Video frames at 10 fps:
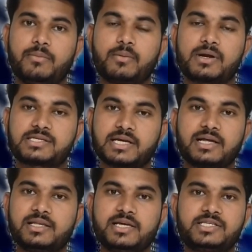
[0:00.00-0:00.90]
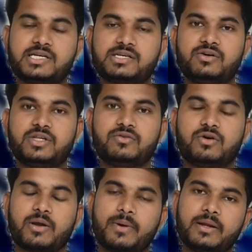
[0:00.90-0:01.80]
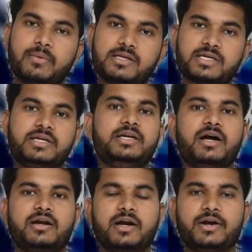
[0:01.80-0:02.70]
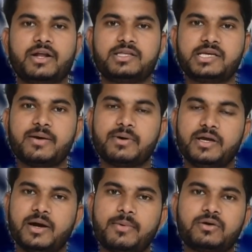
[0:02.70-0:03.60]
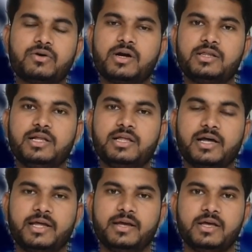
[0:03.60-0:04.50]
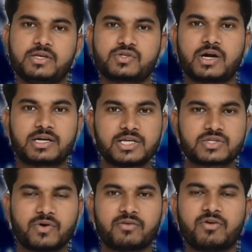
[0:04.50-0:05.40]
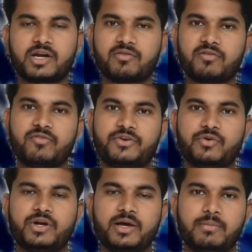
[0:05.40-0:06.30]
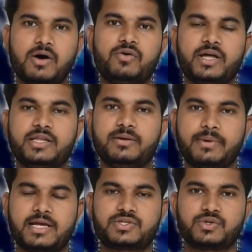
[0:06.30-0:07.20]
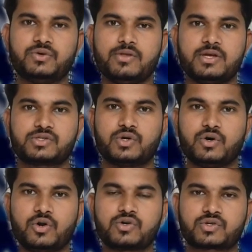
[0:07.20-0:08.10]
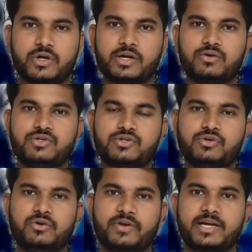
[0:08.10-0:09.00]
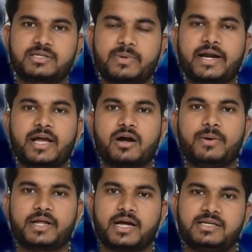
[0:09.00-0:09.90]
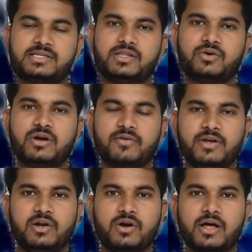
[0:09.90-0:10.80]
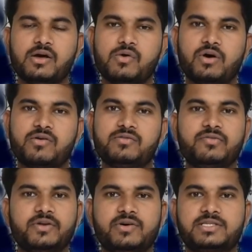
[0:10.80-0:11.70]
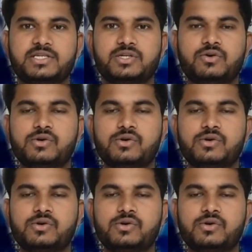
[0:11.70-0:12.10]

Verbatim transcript: బుమ్రా సింగిల్ ది ఇచ్చాడు సెవెంటీన్త్ ఓవర్ రిమైనింగ్ బాల్స్ అన్ని డాట్ ఆడాడు అది ఏం ఏమనుకున్నాడో తెలియదు కానీ సో అట్లీస్ట్ వన్ ఫార్టీ వన్ ఫిఫ్టీ ఉంటే బాగుండేది మ్యాచ్ సో లో స్కోరింగ్ కొంచెం వికెట్స్ పడ్డాయి కాబట్టి రాజస్థాన్ కూడా వీళ్ళు కూడా ఒక వన్ ఫిఫ్టీ వన్ సిక్స్టీ